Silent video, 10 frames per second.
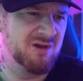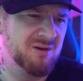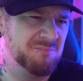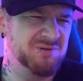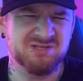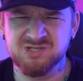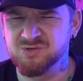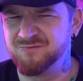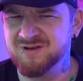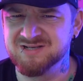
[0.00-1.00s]
Bisschen
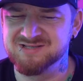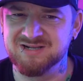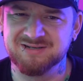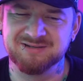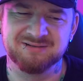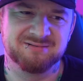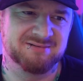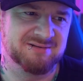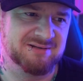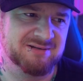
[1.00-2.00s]
zu viele Seltene.
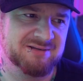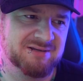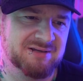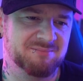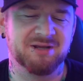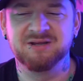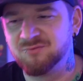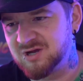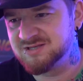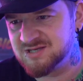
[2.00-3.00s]
Ne? Ich meine,
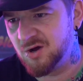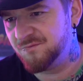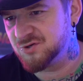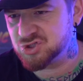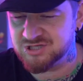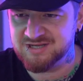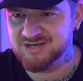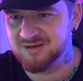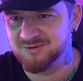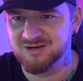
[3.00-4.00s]
irgendwo kannst du das auch
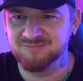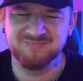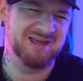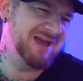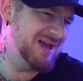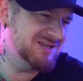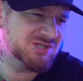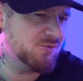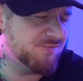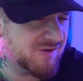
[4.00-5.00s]
verstehen, aber nee, ist
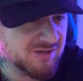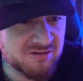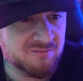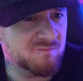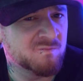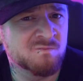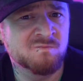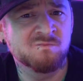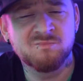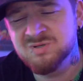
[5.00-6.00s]
zu viel
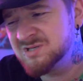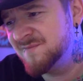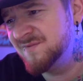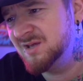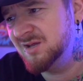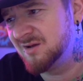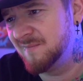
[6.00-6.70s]
bisschen weniger.